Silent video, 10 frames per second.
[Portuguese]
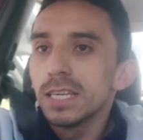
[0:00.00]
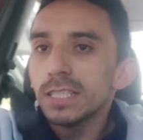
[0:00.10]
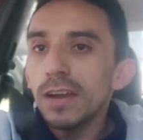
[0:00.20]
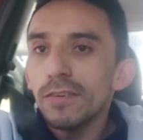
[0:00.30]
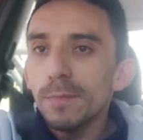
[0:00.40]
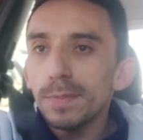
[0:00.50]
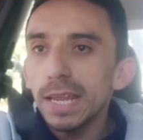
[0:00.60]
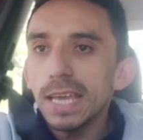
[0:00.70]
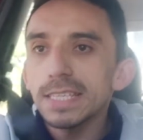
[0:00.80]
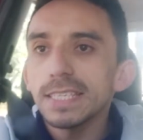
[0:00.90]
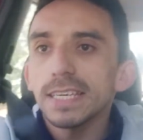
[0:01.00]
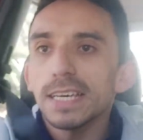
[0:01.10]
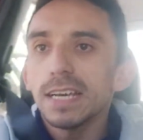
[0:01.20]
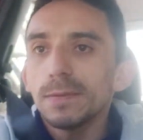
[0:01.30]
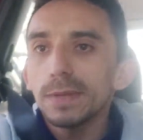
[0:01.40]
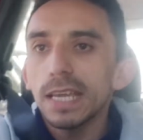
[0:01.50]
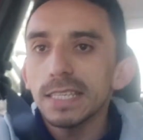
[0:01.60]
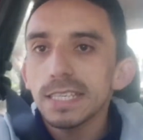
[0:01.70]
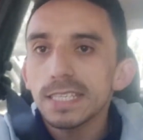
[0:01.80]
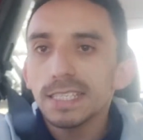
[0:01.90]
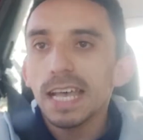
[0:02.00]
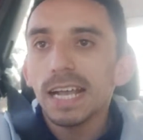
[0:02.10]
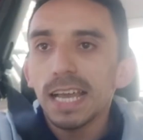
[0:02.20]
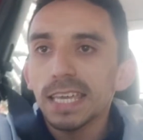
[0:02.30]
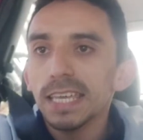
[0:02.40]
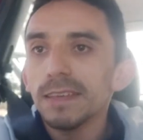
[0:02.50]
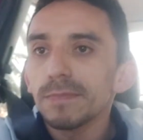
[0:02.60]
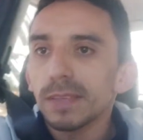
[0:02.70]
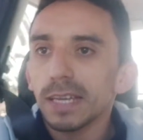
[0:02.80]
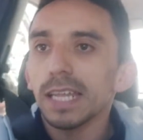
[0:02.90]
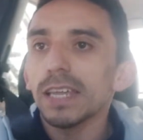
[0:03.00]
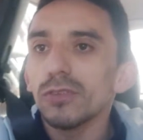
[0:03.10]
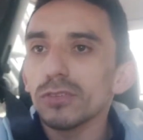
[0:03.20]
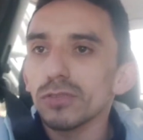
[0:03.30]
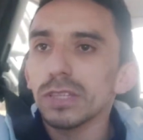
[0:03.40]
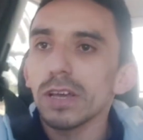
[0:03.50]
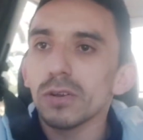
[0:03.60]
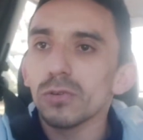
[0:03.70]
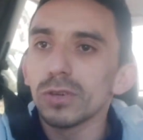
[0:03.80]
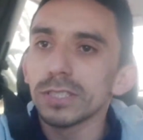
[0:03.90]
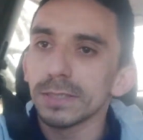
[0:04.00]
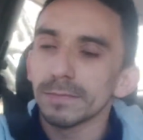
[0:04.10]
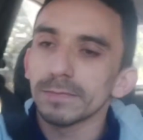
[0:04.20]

já vamos para essa, pra essa saga aí. Galera, vou te contar uma coisa.